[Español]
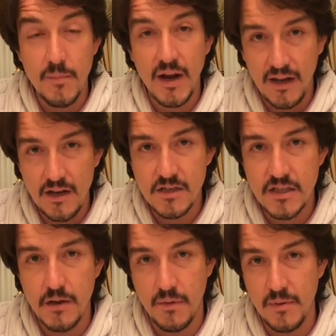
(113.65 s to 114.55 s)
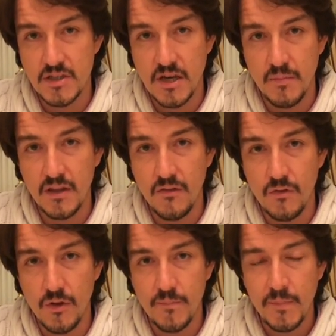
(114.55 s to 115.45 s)
para qué les sirve prestarme
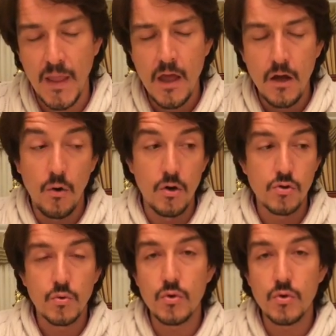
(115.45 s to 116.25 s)
atención. O en los